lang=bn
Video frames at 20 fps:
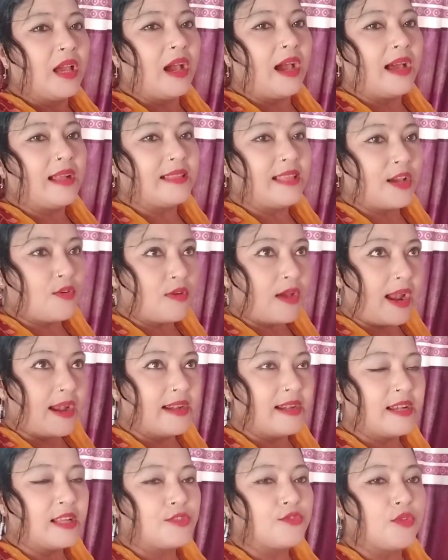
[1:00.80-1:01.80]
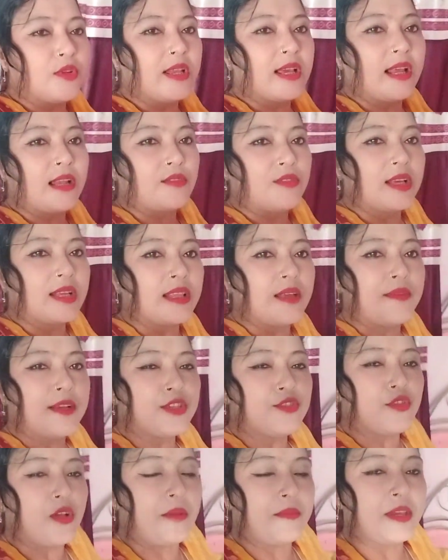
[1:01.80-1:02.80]
আর দেখো কারেন্টটা চলে গেল দেখতে
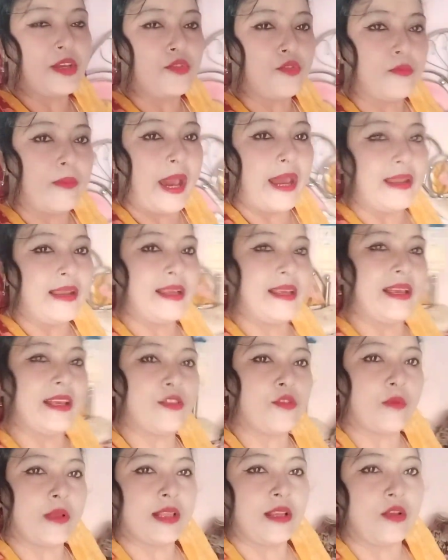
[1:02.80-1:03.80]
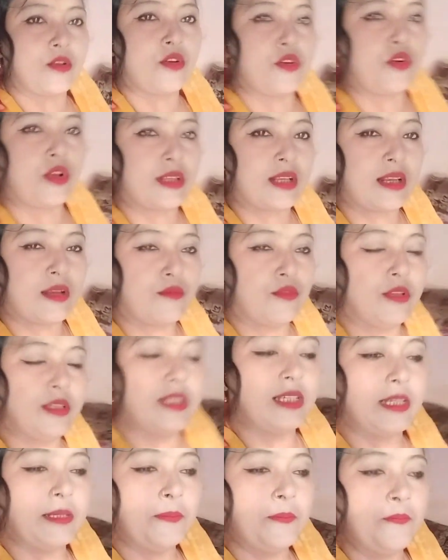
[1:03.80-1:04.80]
পাচ্ছ আমি একটু বাইরে গিয়ে তোমাদের লোকের কথাটা বলছি